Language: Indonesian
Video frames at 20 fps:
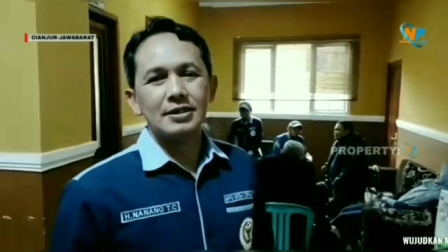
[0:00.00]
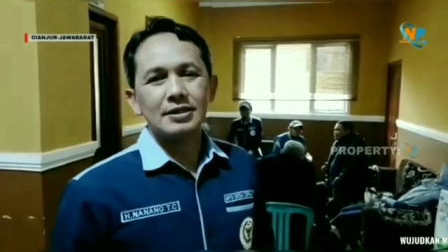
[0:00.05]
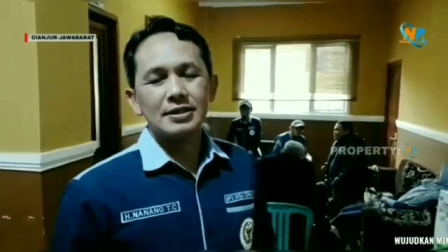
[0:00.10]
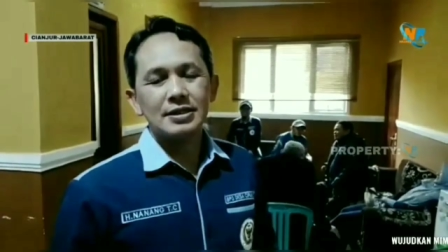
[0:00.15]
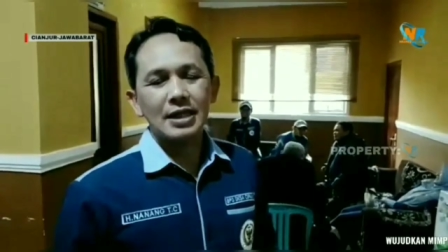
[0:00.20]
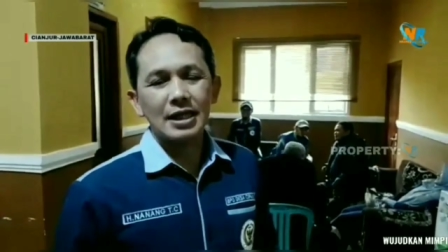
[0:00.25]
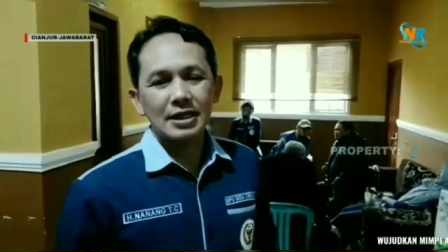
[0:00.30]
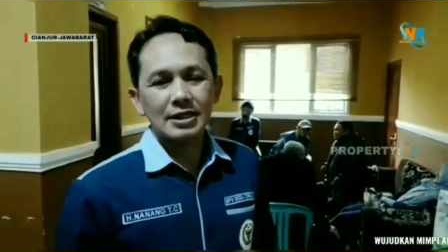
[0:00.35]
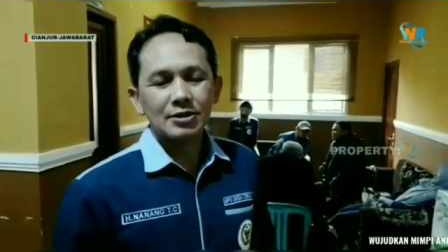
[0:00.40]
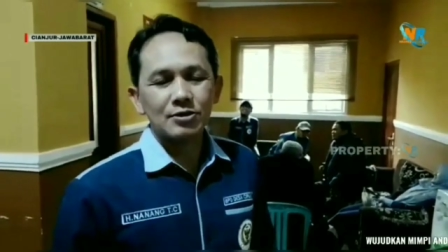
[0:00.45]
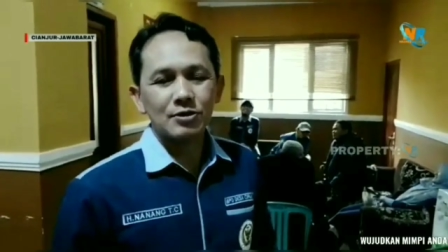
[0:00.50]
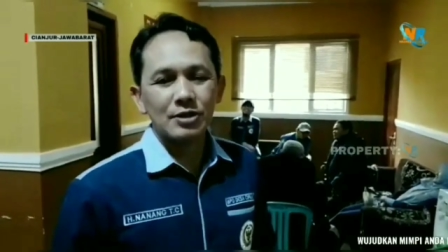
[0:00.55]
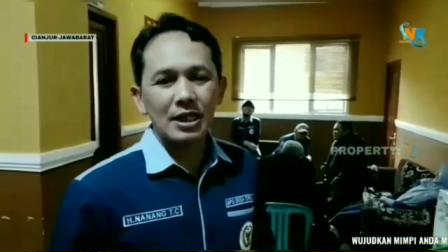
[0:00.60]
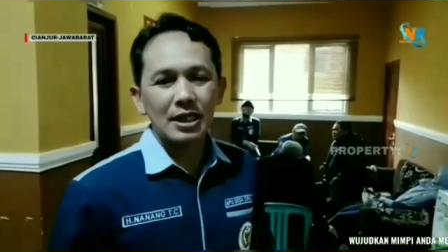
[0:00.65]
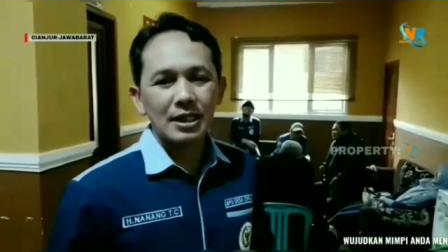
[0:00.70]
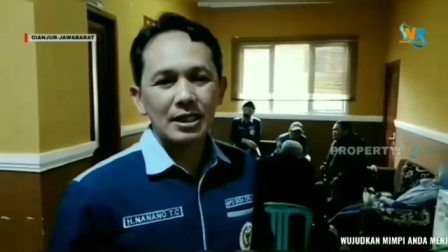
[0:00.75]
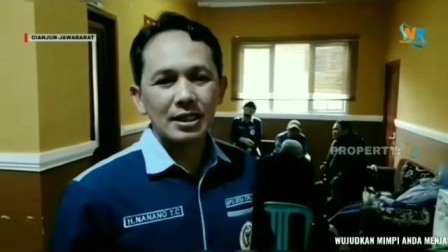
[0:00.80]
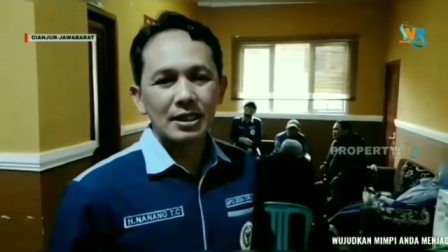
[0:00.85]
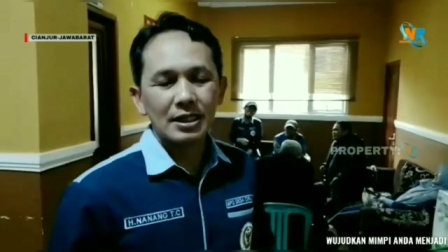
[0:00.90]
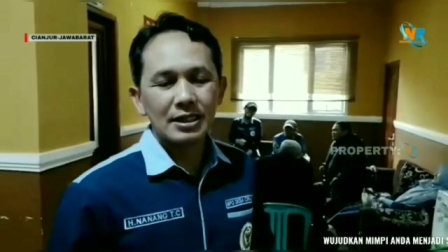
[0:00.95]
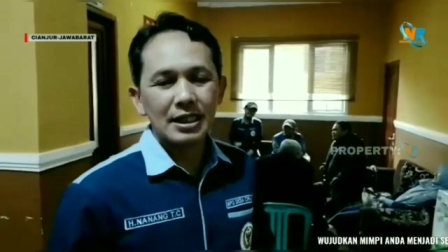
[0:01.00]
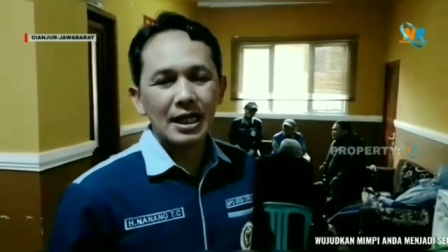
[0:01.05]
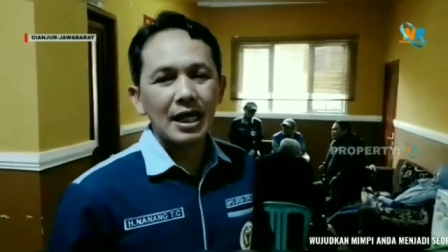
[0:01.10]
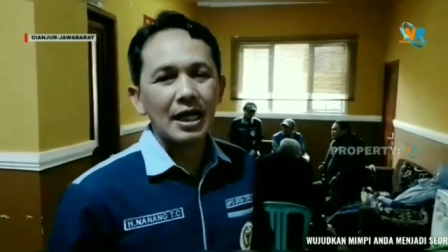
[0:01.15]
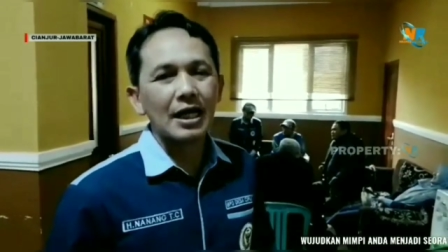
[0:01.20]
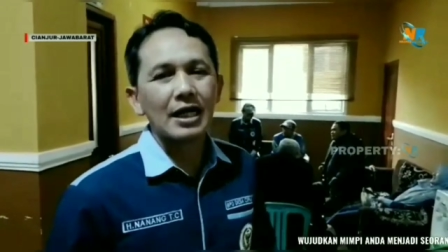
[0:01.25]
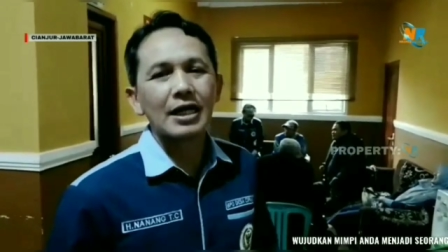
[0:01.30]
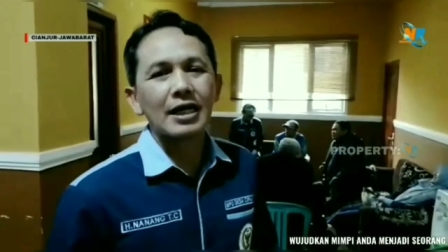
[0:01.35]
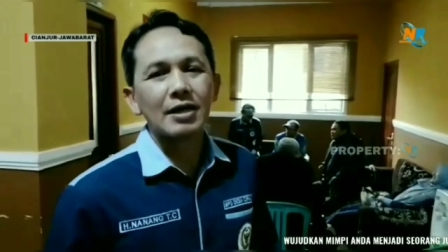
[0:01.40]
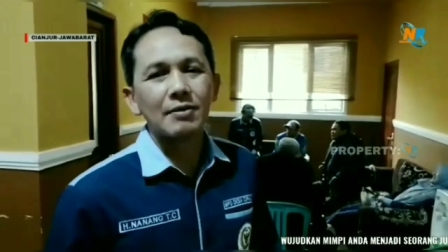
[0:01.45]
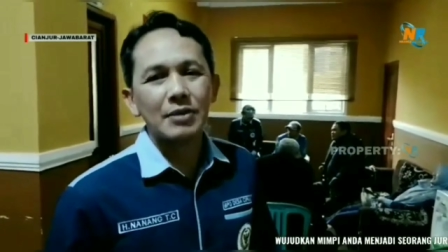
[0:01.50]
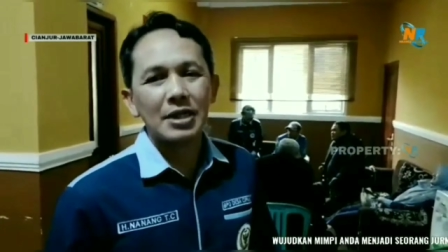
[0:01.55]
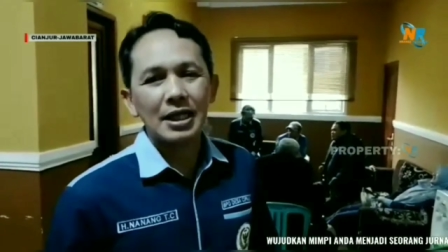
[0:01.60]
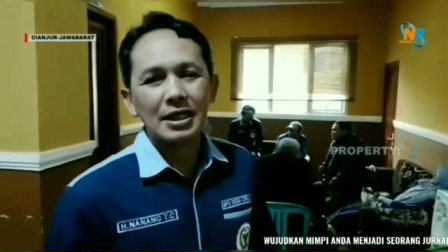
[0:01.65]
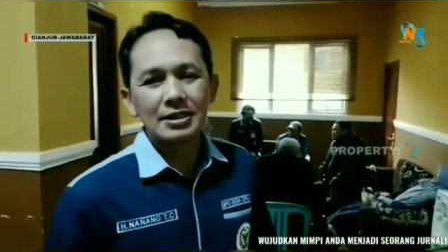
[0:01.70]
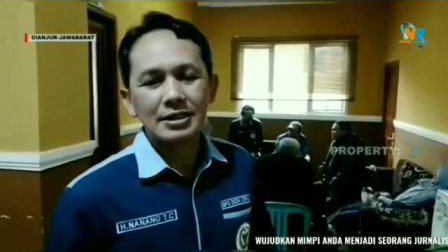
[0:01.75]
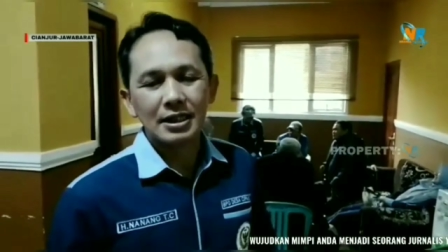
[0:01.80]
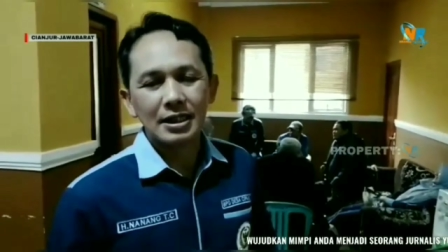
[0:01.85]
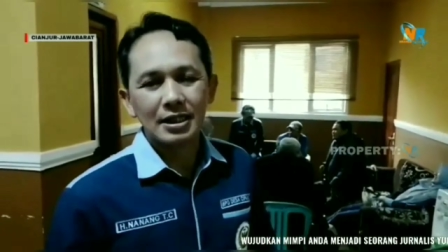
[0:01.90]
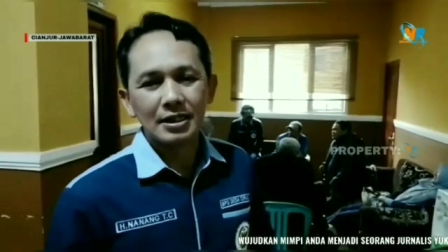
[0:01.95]
yang sudah yang akan kami
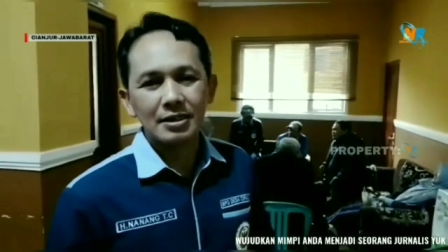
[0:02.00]
laksanakan.